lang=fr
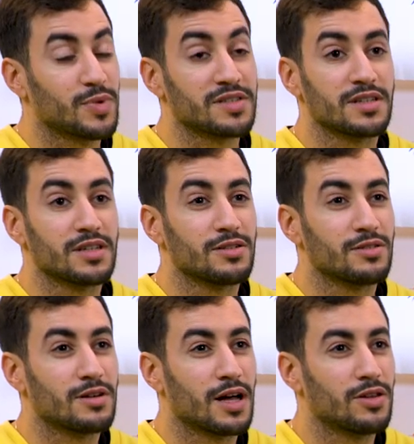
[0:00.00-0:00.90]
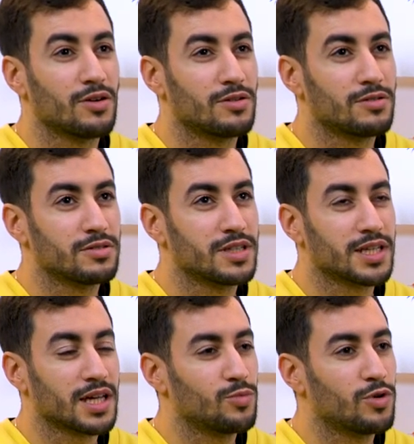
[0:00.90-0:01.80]
passé euh, un an et
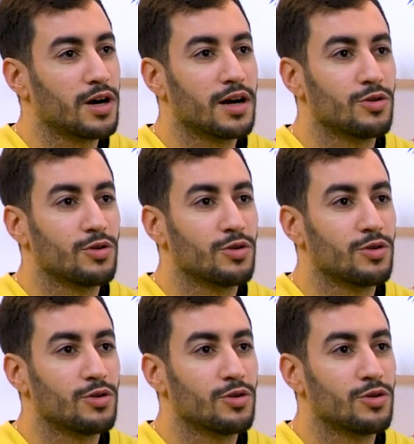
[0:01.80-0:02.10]
quatre mois à